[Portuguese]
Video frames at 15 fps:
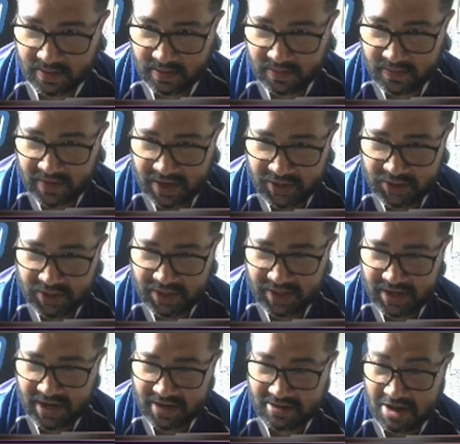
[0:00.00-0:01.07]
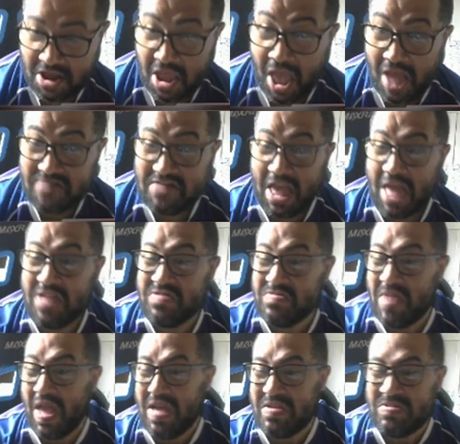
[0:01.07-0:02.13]
Faz direito, hein?
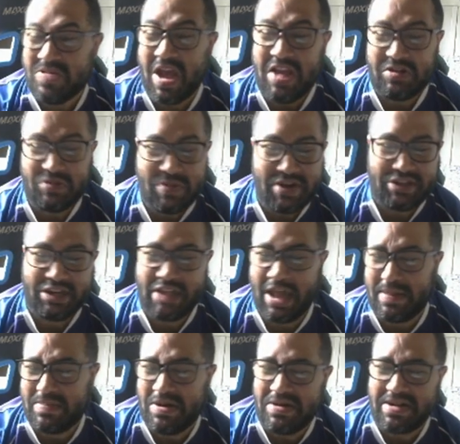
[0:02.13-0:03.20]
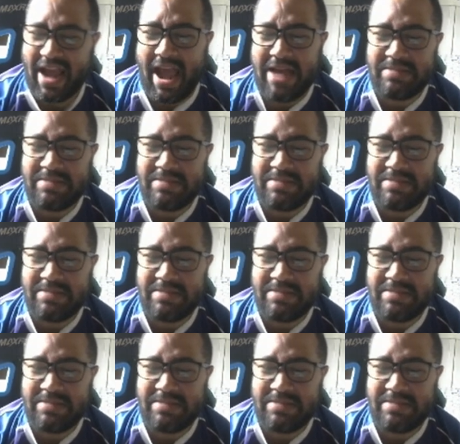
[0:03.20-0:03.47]
Eles mexendo na boca.